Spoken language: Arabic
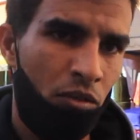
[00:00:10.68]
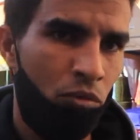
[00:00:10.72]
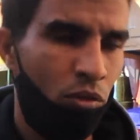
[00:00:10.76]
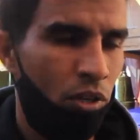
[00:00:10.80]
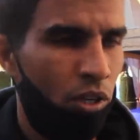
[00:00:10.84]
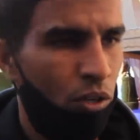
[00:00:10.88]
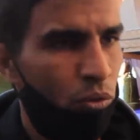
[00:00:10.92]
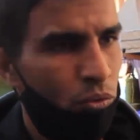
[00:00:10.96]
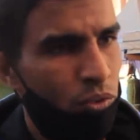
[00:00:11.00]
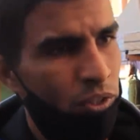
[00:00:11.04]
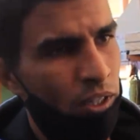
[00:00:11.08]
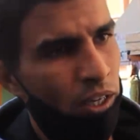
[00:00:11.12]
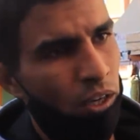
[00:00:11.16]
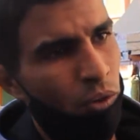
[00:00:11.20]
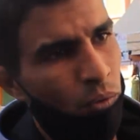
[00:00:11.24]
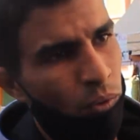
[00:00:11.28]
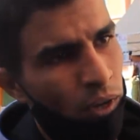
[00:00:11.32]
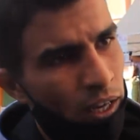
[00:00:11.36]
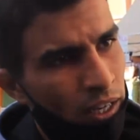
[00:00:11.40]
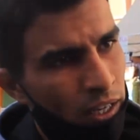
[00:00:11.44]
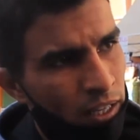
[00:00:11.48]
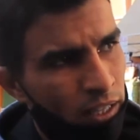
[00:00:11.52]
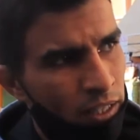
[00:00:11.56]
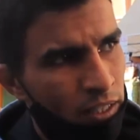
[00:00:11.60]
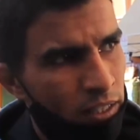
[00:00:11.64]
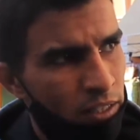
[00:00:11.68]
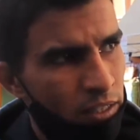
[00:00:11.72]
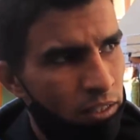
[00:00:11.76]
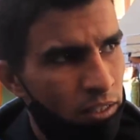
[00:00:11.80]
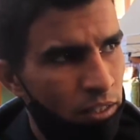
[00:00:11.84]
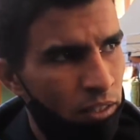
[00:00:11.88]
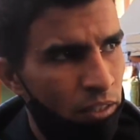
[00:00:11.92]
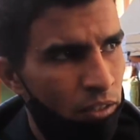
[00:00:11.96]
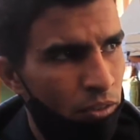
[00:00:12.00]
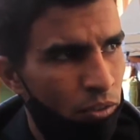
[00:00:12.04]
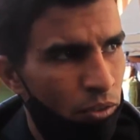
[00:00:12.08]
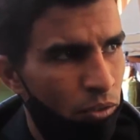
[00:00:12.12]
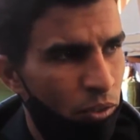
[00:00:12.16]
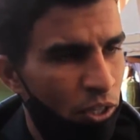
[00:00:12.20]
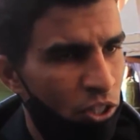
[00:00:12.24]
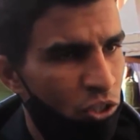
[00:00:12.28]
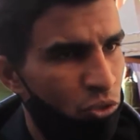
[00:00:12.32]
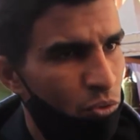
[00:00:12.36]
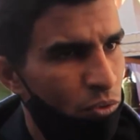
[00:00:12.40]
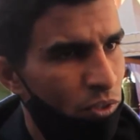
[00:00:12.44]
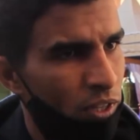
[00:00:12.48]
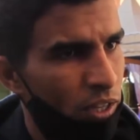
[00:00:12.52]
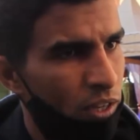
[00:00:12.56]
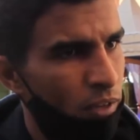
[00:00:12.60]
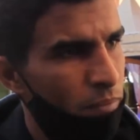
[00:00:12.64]
يقول لك اودي خوا على هذاك السيد واحد
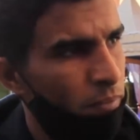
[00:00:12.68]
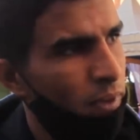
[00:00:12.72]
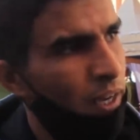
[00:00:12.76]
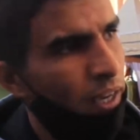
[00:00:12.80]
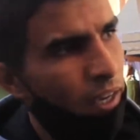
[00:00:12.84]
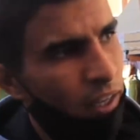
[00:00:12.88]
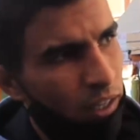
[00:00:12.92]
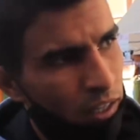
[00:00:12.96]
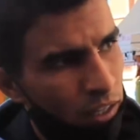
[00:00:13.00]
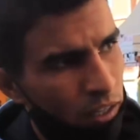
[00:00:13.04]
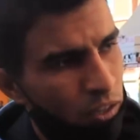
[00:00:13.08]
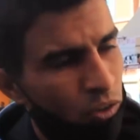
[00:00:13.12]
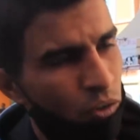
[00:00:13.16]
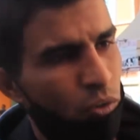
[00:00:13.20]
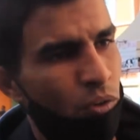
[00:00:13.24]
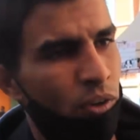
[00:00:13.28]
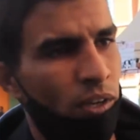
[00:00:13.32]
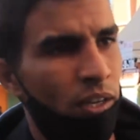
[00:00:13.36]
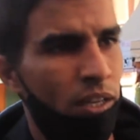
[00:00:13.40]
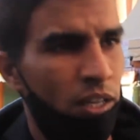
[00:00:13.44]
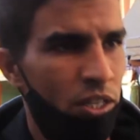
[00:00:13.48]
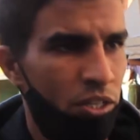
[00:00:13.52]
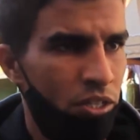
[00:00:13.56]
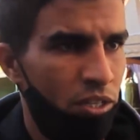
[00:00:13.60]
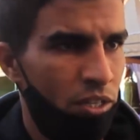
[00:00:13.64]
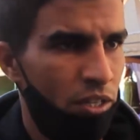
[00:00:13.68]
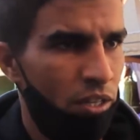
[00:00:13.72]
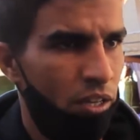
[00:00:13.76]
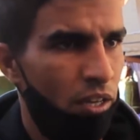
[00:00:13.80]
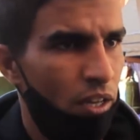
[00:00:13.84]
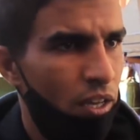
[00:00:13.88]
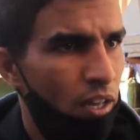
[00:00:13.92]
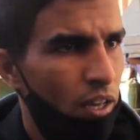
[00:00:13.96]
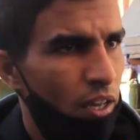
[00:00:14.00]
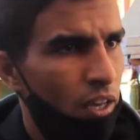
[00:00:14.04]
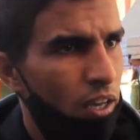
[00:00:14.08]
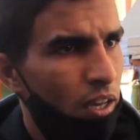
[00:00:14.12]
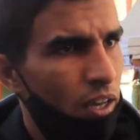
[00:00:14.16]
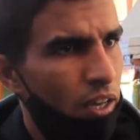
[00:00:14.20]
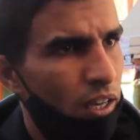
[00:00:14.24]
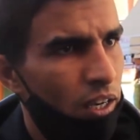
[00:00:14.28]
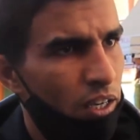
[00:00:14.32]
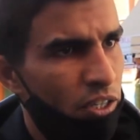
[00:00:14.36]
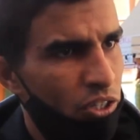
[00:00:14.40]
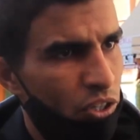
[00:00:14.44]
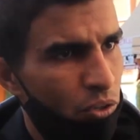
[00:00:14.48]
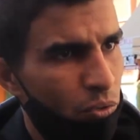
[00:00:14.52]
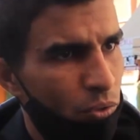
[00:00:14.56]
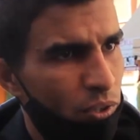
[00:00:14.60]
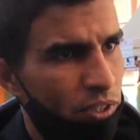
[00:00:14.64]
شويه تاع الماء قال لي الاخر علاش
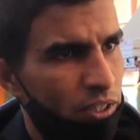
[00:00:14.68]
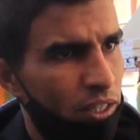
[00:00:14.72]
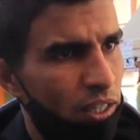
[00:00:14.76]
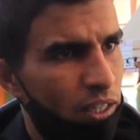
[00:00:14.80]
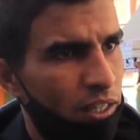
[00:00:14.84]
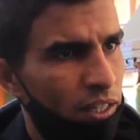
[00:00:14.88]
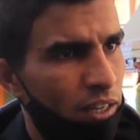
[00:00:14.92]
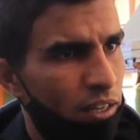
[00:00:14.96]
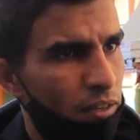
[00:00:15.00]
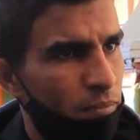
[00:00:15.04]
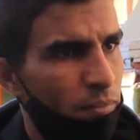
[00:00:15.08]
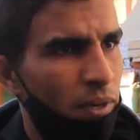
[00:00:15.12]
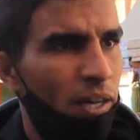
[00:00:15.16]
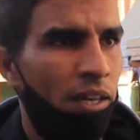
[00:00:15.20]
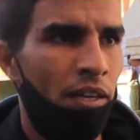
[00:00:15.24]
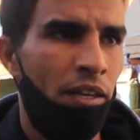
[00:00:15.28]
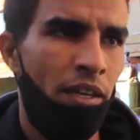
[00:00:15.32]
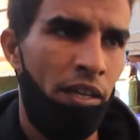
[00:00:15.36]
علاش خويتي عليا الماء